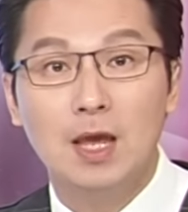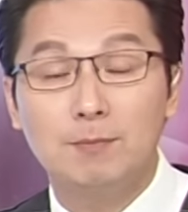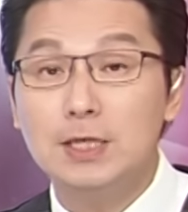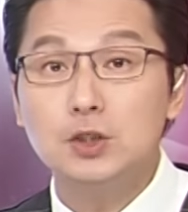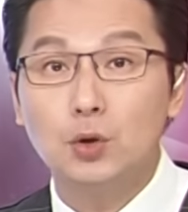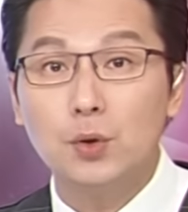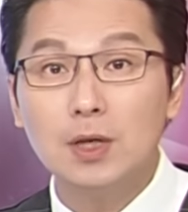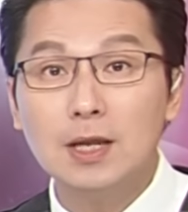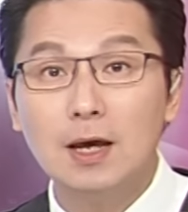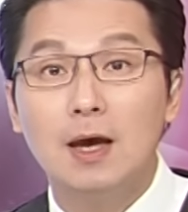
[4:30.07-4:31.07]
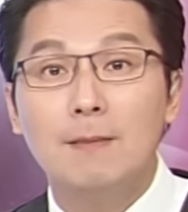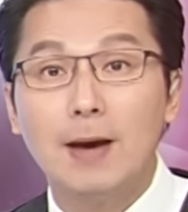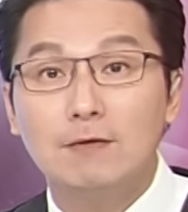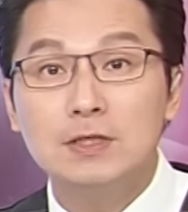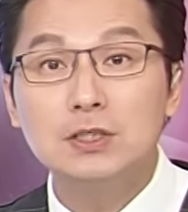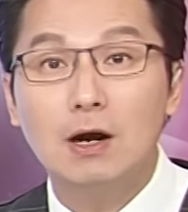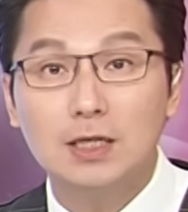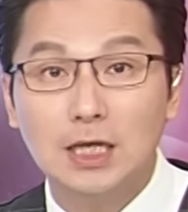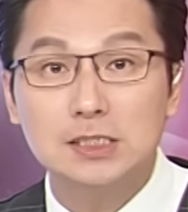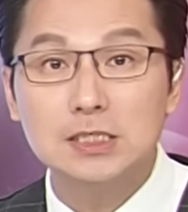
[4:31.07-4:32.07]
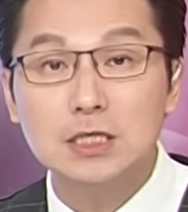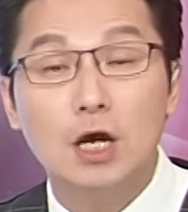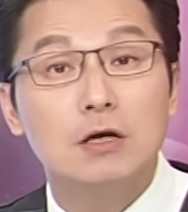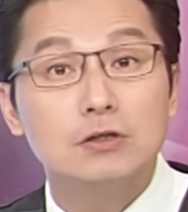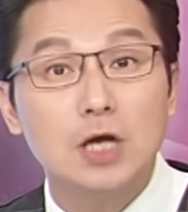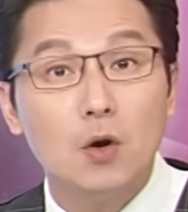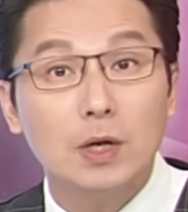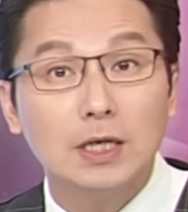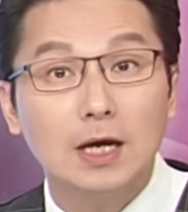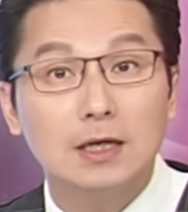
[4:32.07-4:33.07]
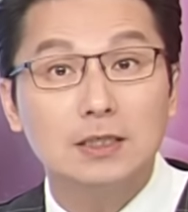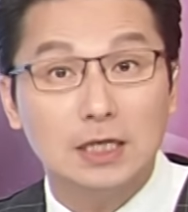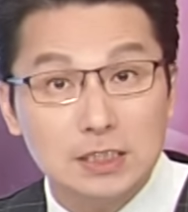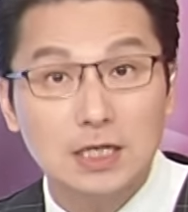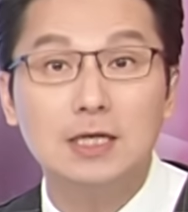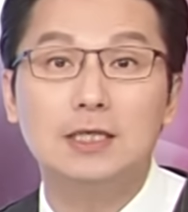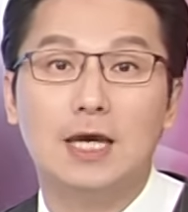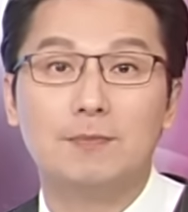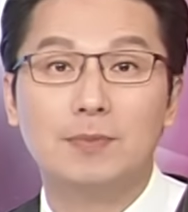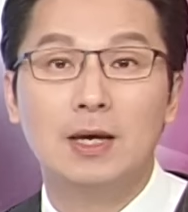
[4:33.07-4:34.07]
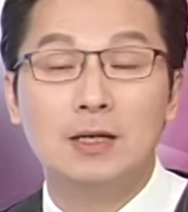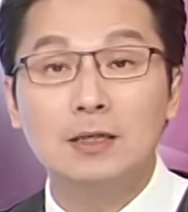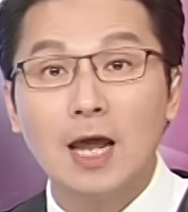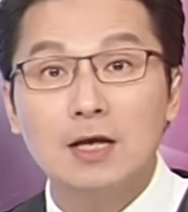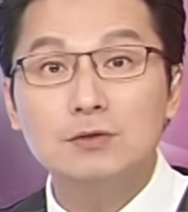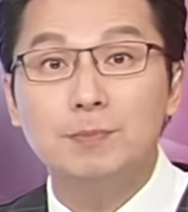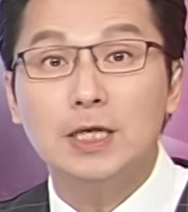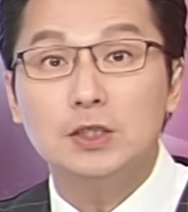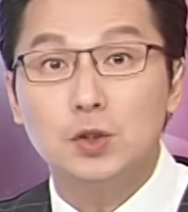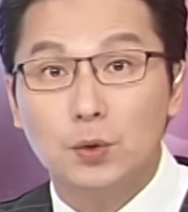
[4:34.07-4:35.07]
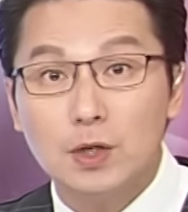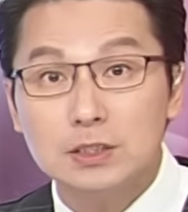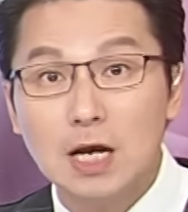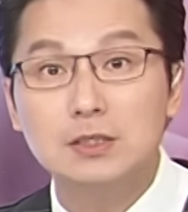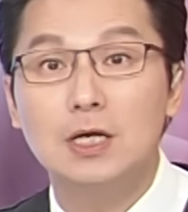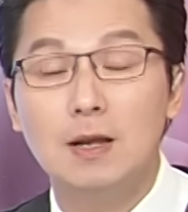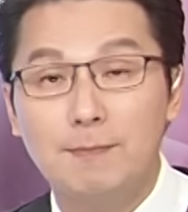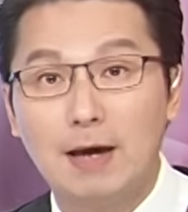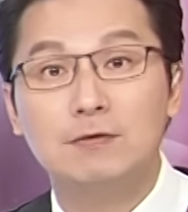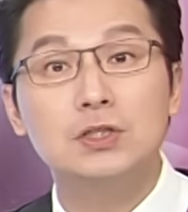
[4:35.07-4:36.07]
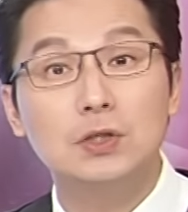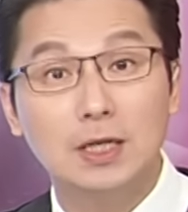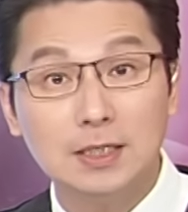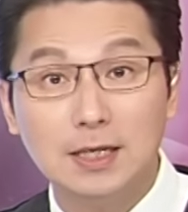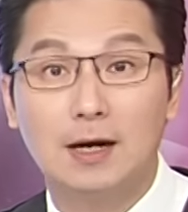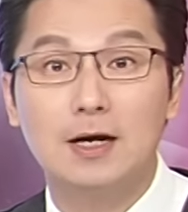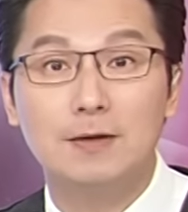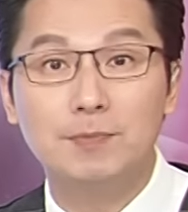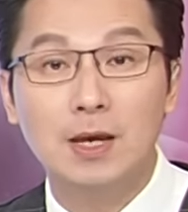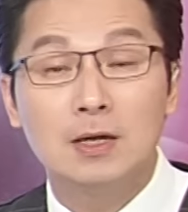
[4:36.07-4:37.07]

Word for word: 比九月呢百分之二点四稍微的提升一点，那当然比九月上升了百分之零点二。